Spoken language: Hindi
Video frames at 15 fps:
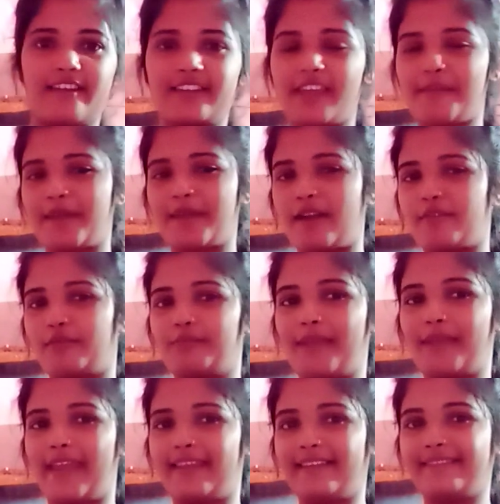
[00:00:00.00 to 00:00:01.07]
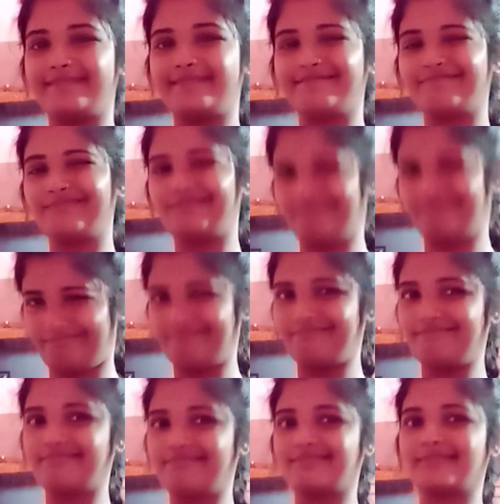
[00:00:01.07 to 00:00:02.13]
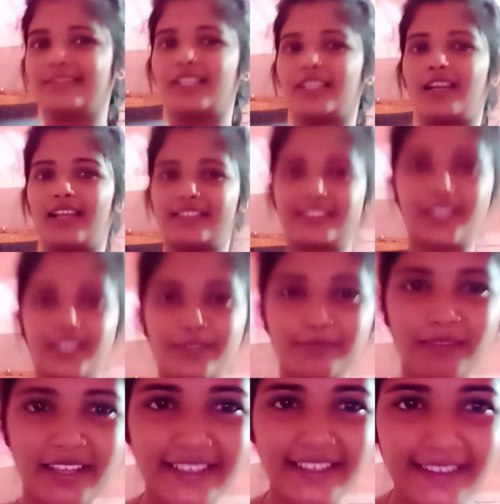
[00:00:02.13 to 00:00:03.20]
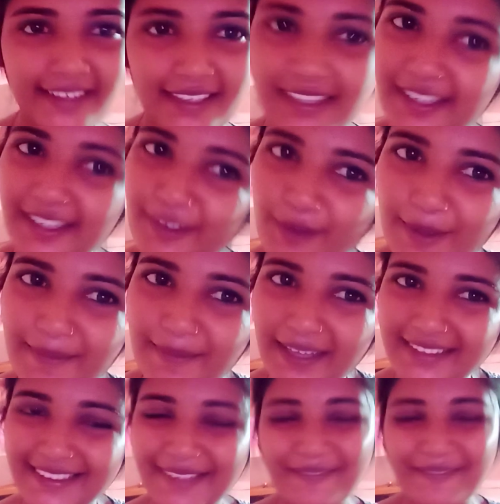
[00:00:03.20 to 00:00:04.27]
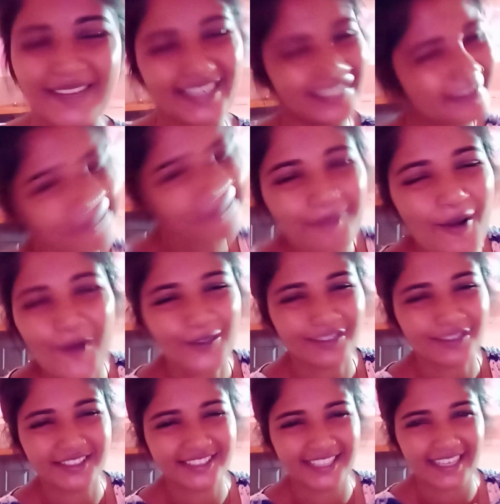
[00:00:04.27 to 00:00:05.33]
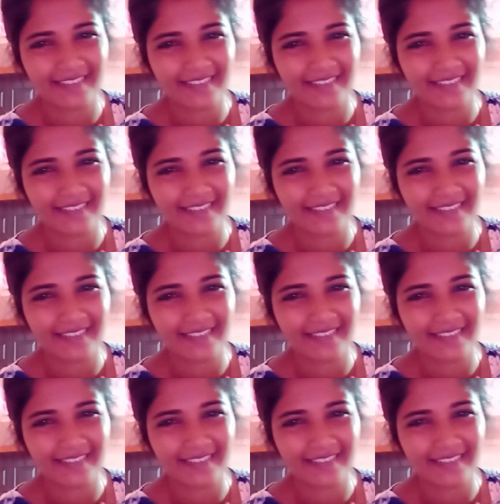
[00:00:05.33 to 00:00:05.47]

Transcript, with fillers: और ये मेरा रूम है हम्म, अच्छा रूम नहीं है लेकिन कोई बात नहीं मेरे लिए बहुत अच्छा है